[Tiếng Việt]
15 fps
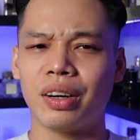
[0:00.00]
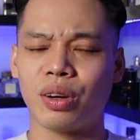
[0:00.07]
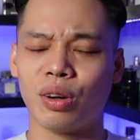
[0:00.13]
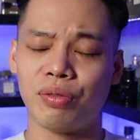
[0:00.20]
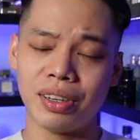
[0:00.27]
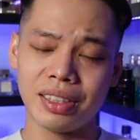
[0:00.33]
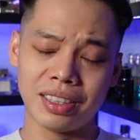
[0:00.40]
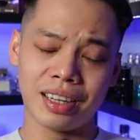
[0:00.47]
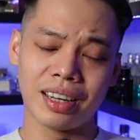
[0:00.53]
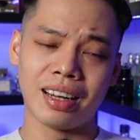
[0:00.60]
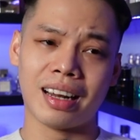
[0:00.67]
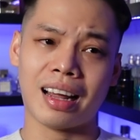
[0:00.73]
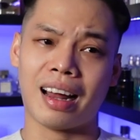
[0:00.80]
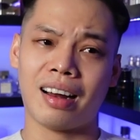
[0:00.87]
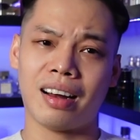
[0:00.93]
nó vẫn rất
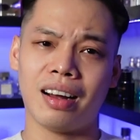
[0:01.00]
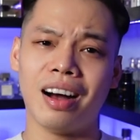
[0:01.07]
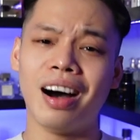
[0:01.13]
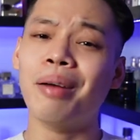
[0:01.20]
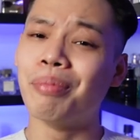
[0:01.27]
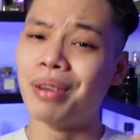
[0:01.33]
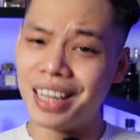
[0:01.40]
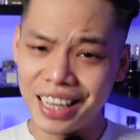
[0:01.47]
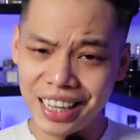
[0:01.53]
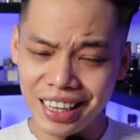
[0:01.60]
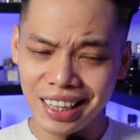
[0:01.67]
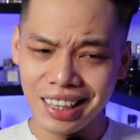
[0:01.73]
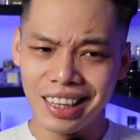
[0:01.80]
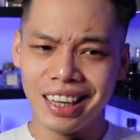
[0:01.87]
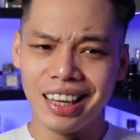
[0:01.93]
là hợp
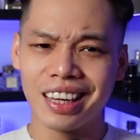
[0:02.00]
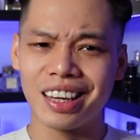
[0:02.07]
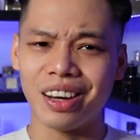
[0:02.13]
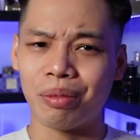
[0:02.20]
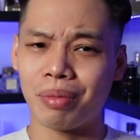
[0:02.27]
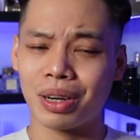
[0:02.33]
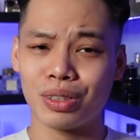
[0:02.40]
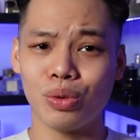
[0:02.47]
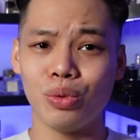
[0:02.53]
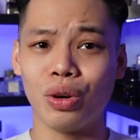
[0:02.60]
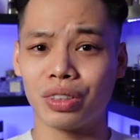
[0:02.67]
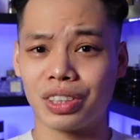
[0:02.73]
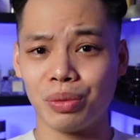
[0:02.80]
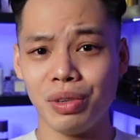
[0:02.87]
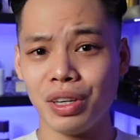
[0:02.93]
lý kiểu mặc dù
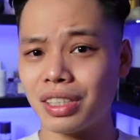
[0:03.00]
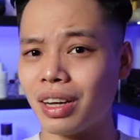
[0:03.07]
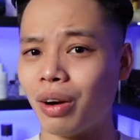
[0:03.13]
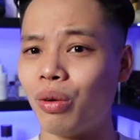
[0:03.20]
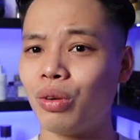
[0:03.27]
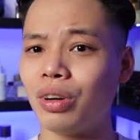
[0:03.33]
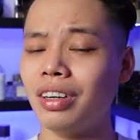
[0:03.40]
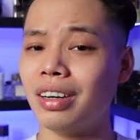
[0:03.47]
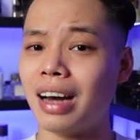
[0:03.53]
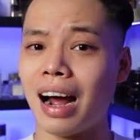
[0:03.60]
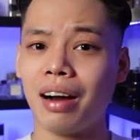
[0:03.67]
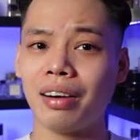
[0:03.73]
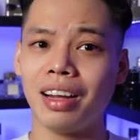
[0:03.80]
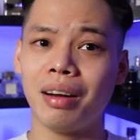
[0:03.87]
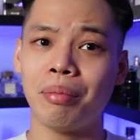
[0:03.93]
ở trong nước xấu người
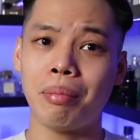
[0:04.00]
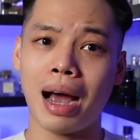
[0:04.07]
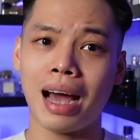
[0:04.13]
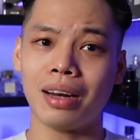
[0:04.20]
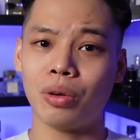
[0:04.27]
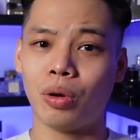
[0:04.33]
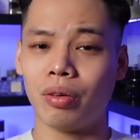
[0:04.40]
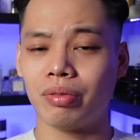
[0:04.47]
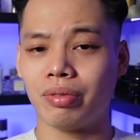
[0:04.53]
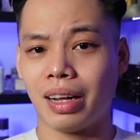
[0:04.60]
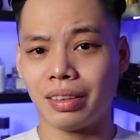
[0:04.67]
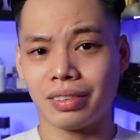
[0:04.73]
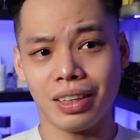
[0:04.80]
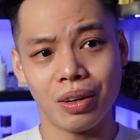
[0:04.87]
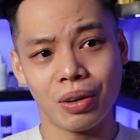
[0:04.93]
đang rất là mát đúng không
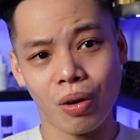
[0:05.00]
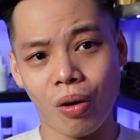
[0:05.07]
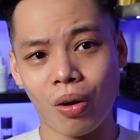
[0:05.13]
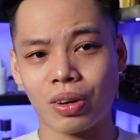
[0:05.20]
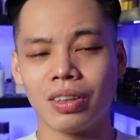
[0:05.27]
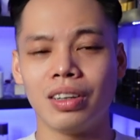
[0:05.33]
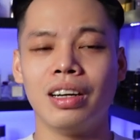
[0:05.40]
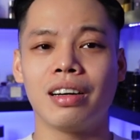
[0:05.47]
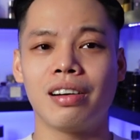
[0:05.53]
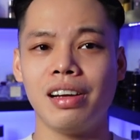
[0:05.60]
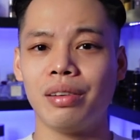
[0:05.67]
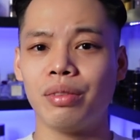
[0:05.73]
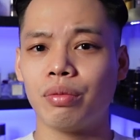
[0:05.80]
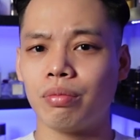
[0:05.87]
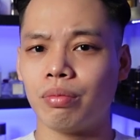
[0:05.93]
đang rất là ngọt
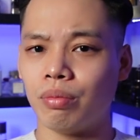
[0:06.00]
nên